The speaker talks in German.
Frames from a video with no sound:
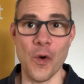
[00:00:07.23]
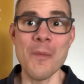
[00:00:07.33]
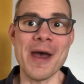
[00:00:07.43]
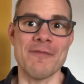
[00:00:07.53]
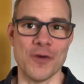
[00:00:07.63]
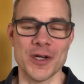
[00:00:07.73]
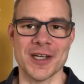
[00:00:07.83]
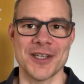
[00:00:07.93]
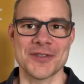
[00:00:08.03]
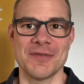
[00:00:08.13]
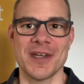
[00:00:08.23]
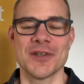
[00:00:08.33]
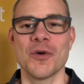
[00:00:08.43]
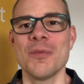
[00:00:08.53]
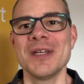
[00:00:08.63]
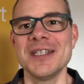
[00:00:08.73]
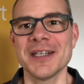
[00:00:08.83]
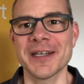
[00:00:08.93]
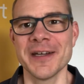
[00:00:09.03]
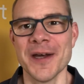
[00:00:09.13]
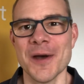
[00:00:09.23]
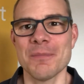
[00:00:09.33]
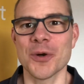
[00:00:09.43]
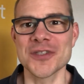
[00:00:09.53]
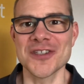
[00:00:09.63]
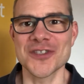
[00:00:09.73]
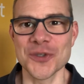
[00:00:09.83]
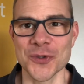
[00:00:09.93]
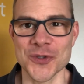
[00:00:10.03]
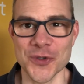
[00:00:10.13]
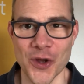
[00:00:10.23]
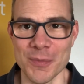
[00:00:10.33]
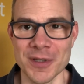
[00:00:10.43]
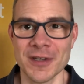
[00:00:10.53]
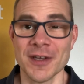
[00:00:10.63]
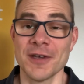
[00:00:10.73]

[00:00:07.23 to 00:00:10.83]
um erfolgreich zu werden, um in ihre Position zu kommen,